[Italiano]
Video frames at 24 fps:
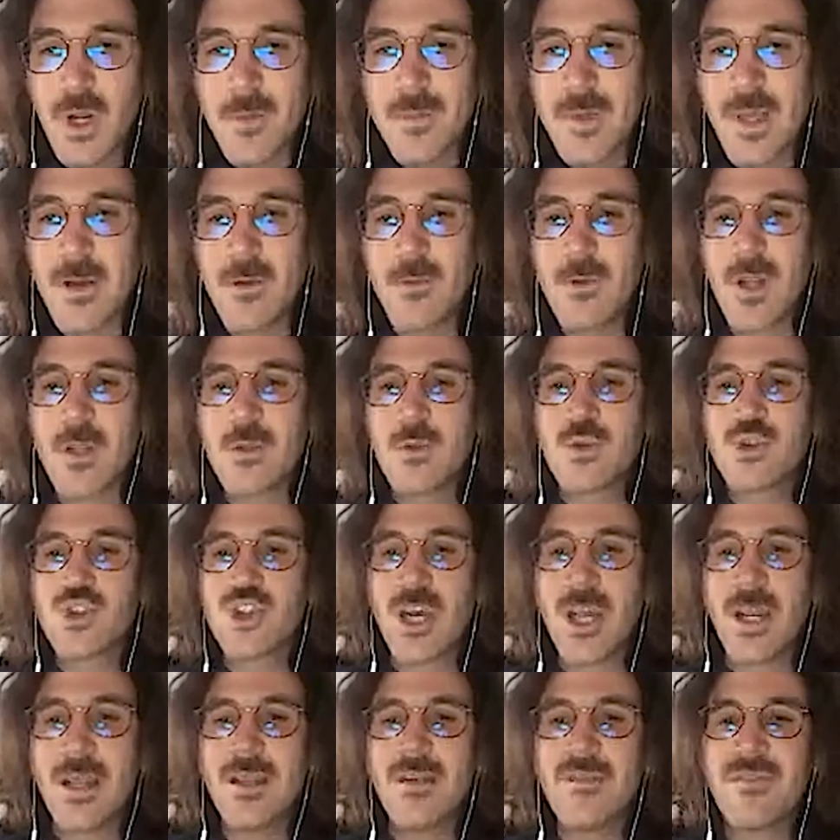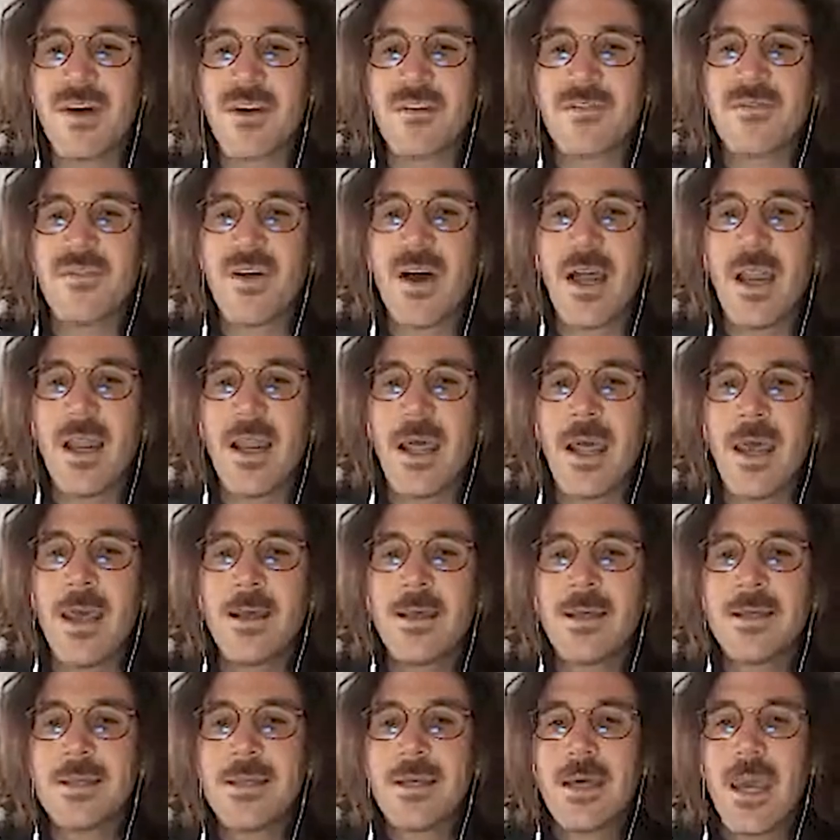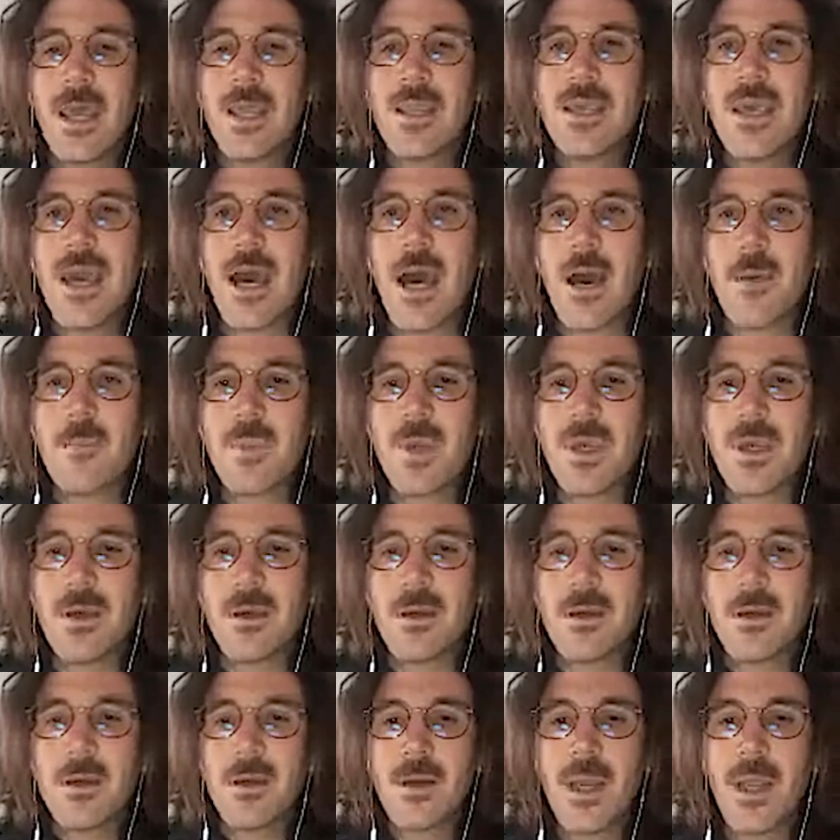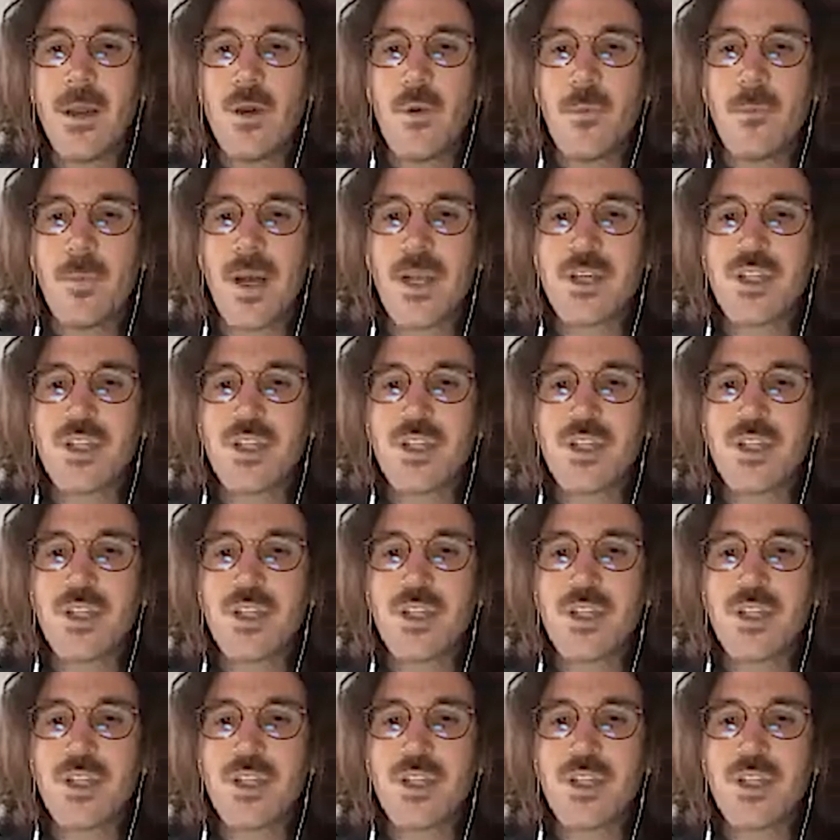di una pianura d'uccelli di farfalle e di api in un